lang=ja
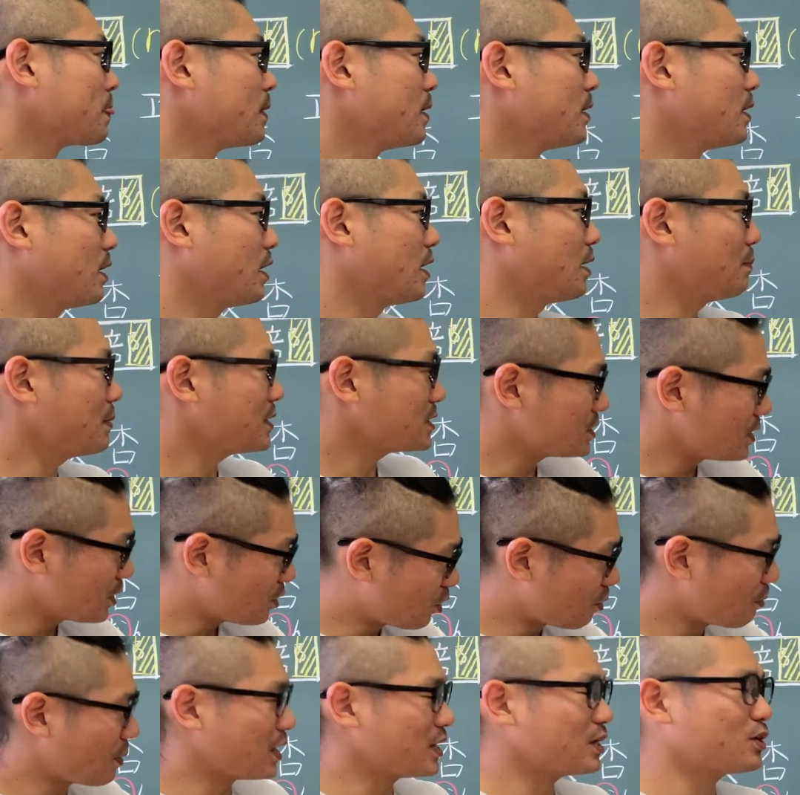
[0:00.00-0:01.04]
えー、まず1
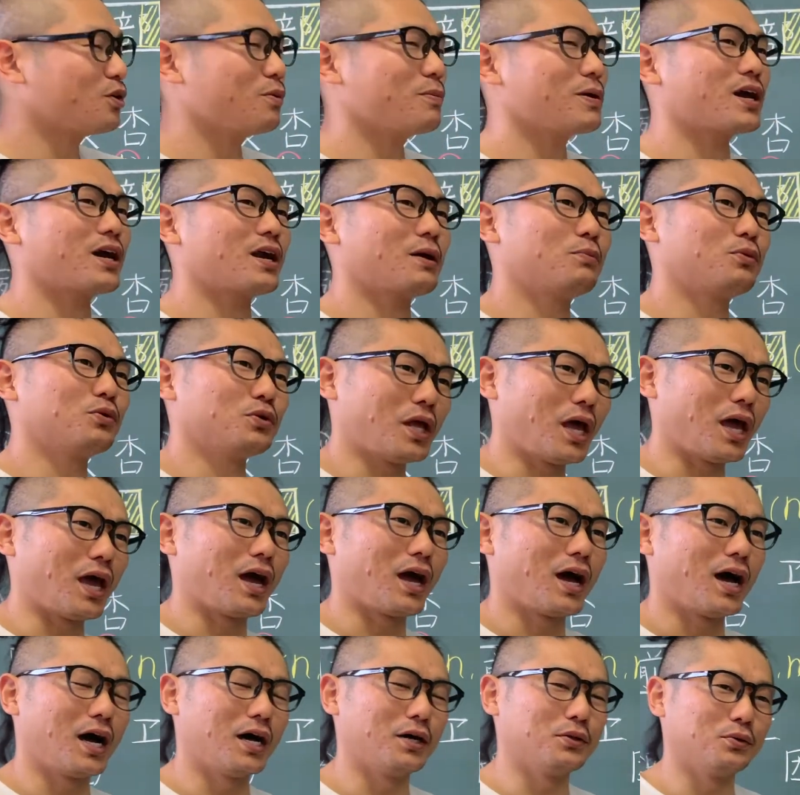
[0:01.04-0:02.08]
個目1個目からもう
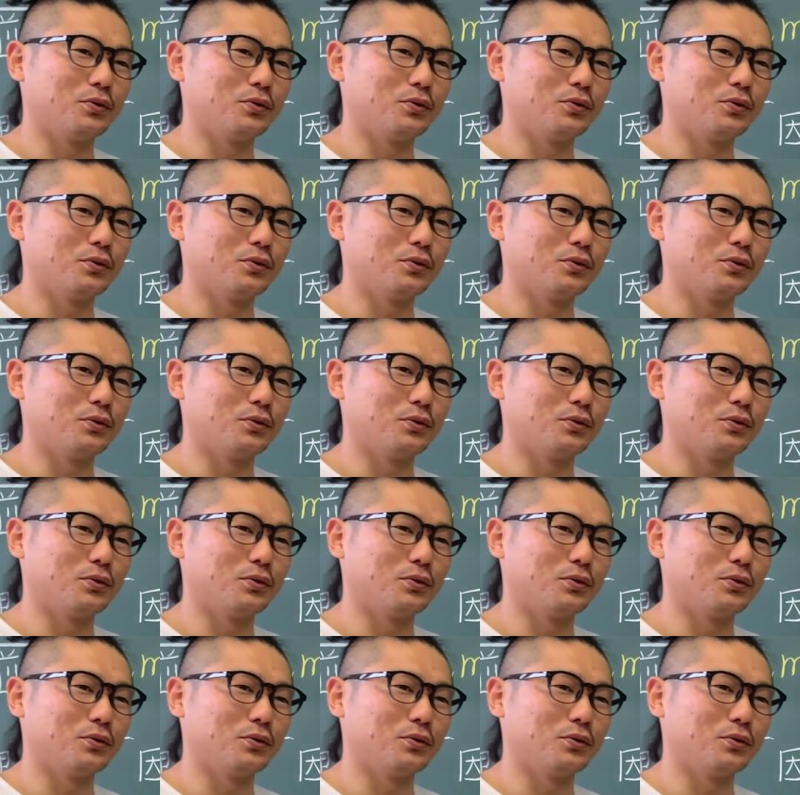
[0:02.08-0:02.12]
ねあ